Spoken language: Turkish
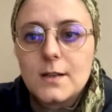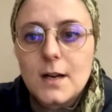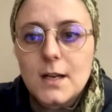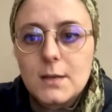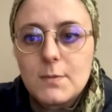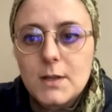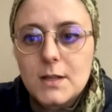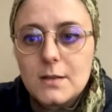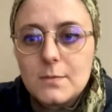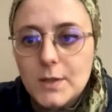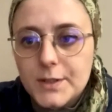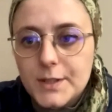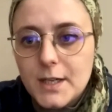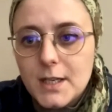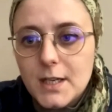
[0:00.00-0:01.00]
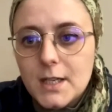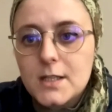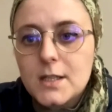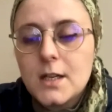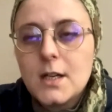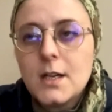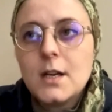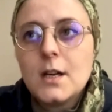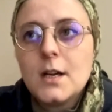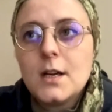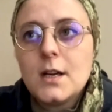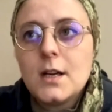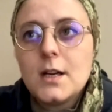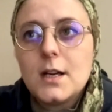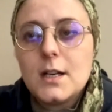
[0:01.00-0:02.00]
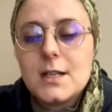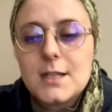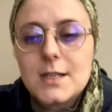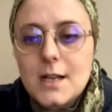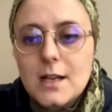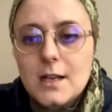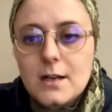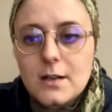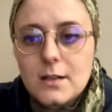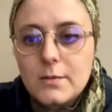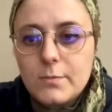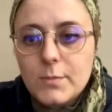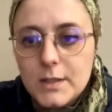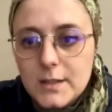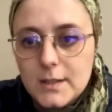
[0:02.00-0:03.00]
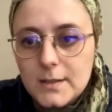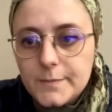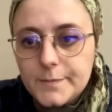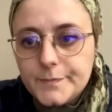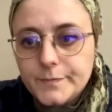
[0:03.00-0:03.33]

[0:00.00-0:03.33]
takip ettiğim adaylar e, listelere alınmadı.